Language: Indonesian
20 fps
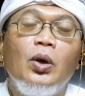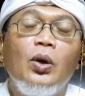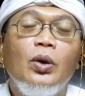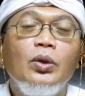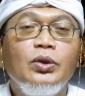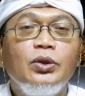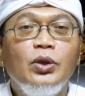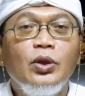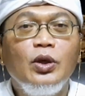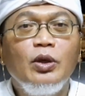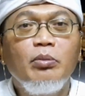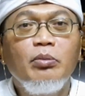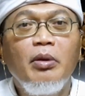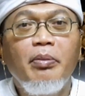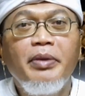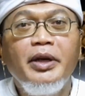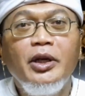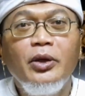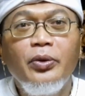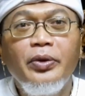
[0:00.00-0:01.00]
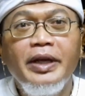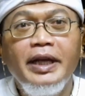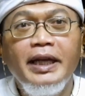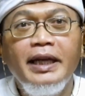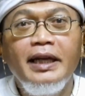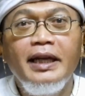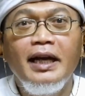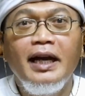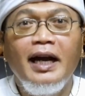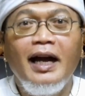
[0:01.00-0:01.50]
untuk
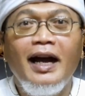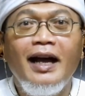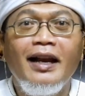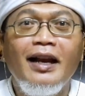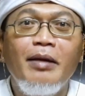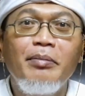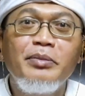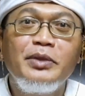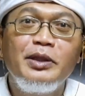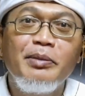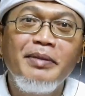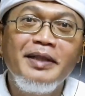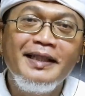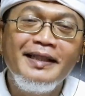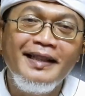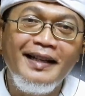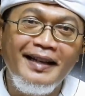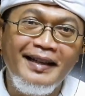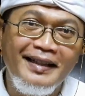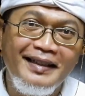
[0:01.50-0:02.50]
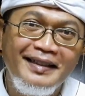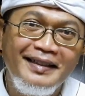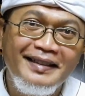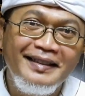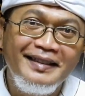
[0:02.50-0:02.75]
memenuhi alam semesta.